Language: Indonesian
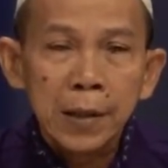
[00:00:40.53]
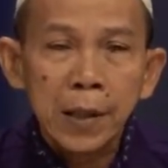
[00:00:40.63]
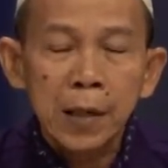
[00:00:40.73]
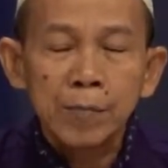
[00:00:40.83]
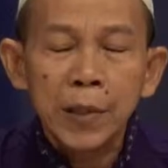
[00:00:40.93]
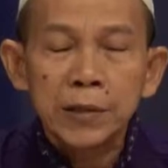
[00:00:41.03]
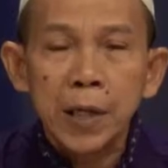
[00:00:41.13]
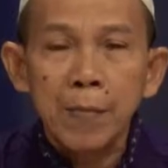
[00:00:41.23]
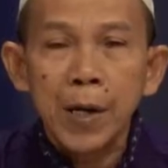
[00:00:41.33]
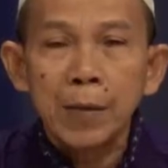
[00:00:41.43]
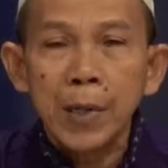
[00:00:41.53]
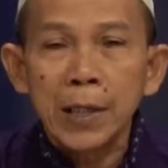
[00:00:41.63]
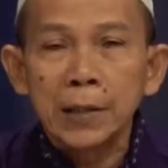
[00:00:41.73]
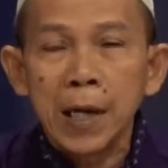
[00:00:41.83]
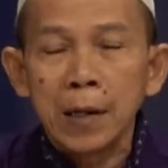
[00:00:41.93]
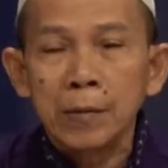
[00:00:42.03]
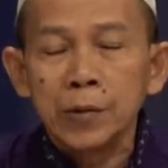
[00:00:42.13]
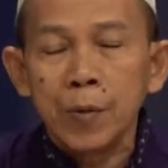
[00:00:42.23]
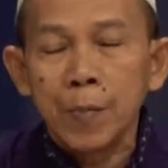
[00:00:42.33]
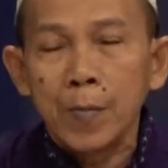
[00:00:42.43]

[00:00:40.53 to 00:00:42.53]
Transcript: dengan kesiapan mental untuk